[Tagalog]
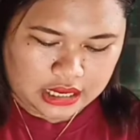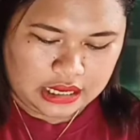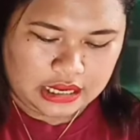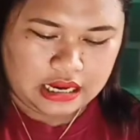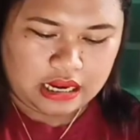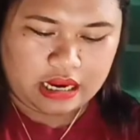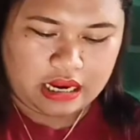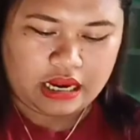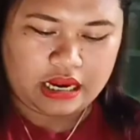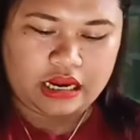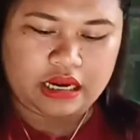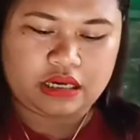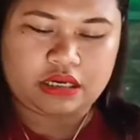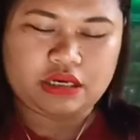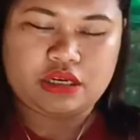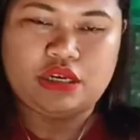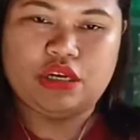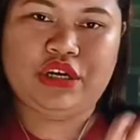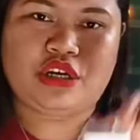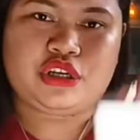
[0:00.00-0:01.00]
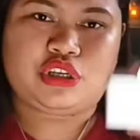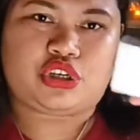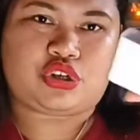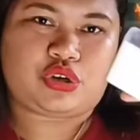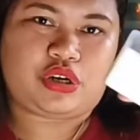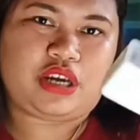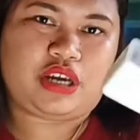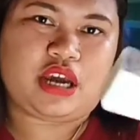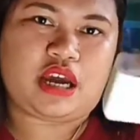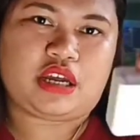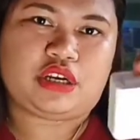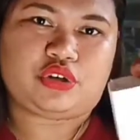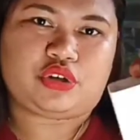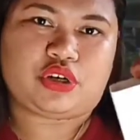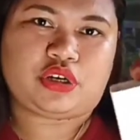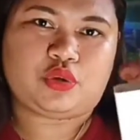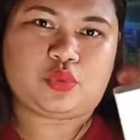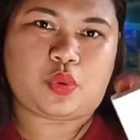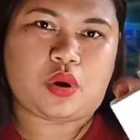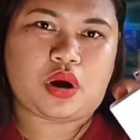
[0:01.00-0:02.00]
sa
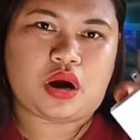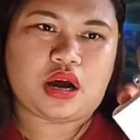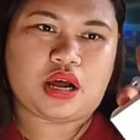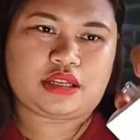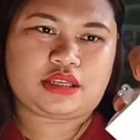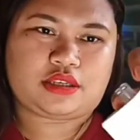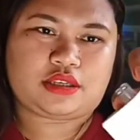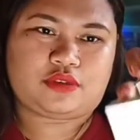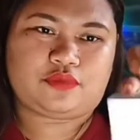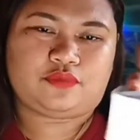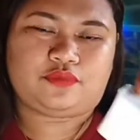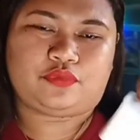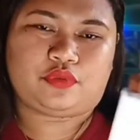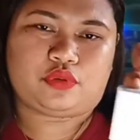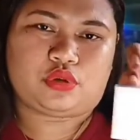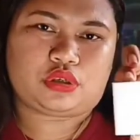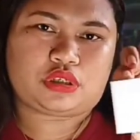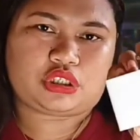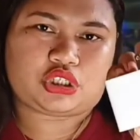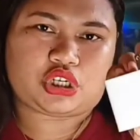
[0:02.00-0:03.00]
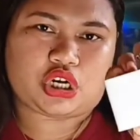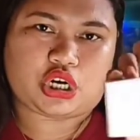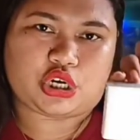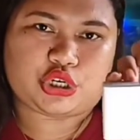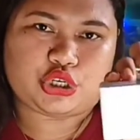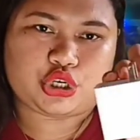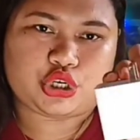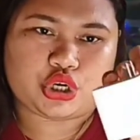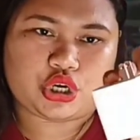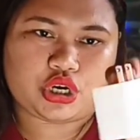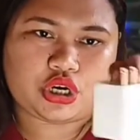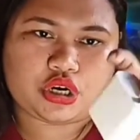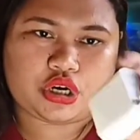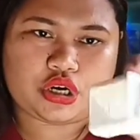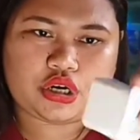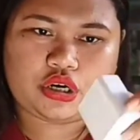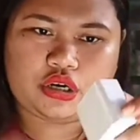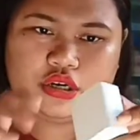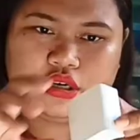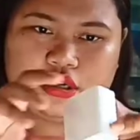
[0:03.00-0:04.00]
300 watts book
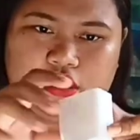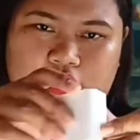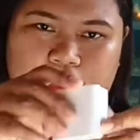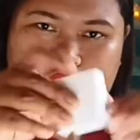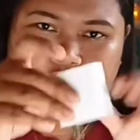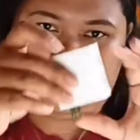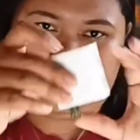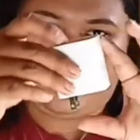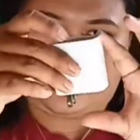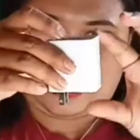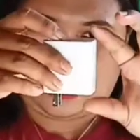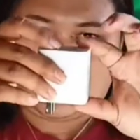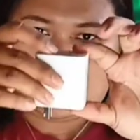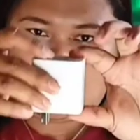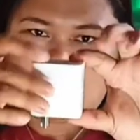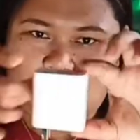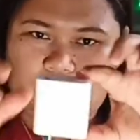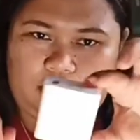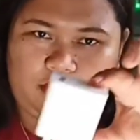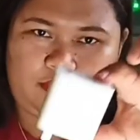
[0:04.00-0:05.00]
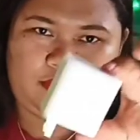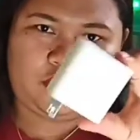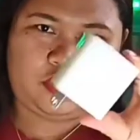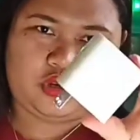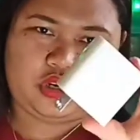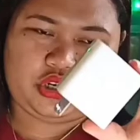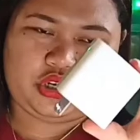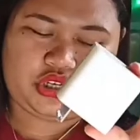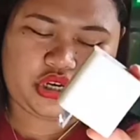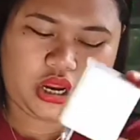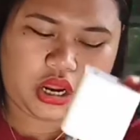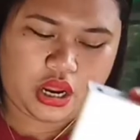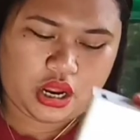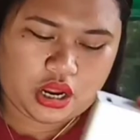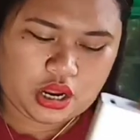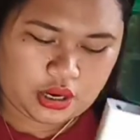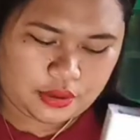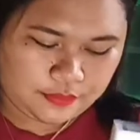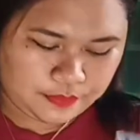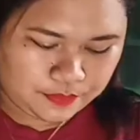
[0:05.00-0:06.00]
charger. Yes, mo ni
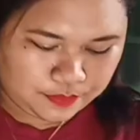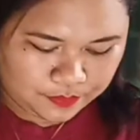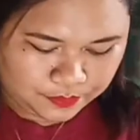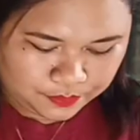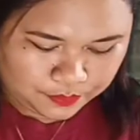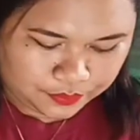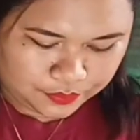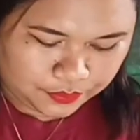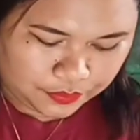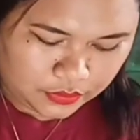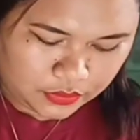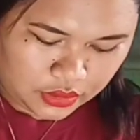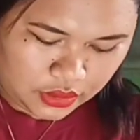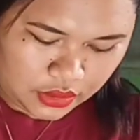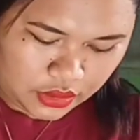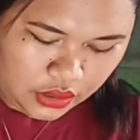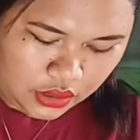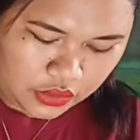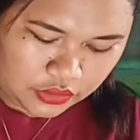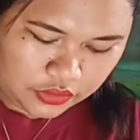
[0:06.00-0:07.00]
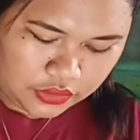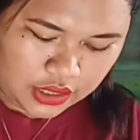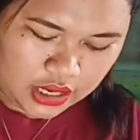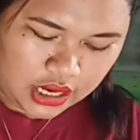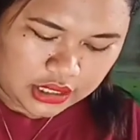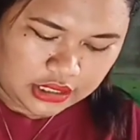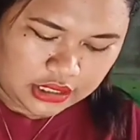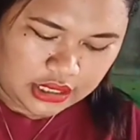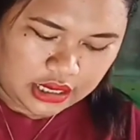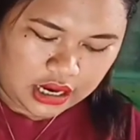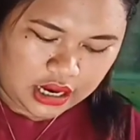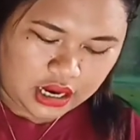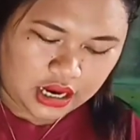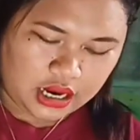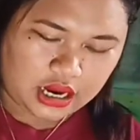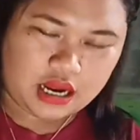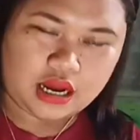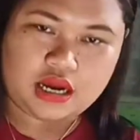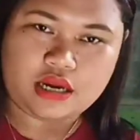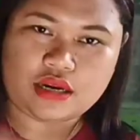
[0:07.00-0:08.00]
siya. Then,
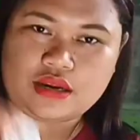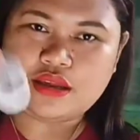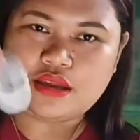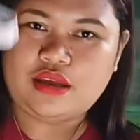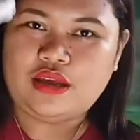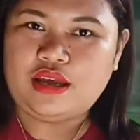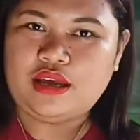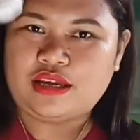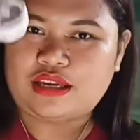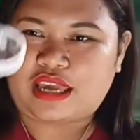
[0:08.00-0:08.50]
ilahang